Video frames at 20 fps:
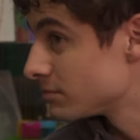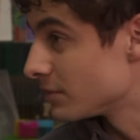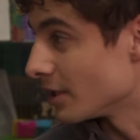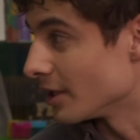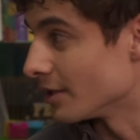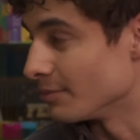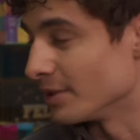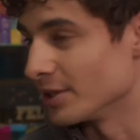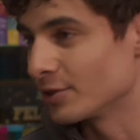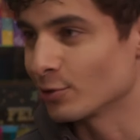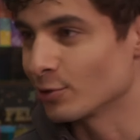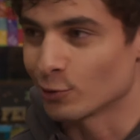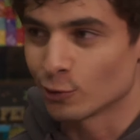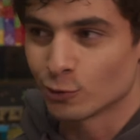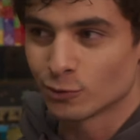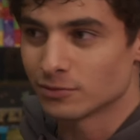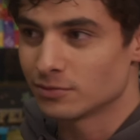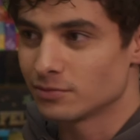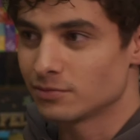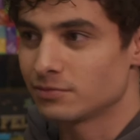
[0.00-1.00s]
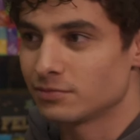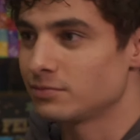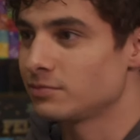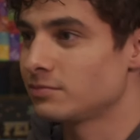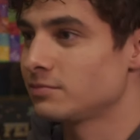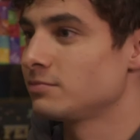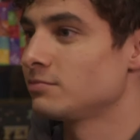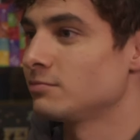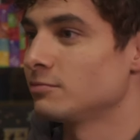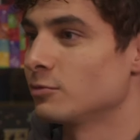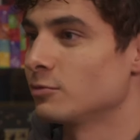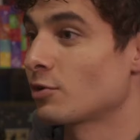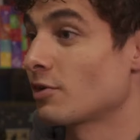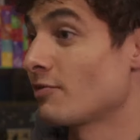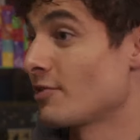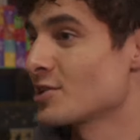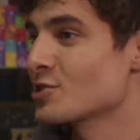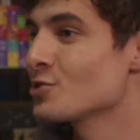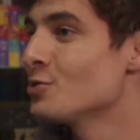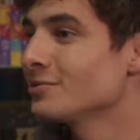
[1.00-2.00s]
te invito un, un
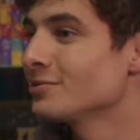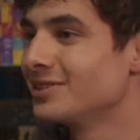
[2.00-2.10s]
refresco?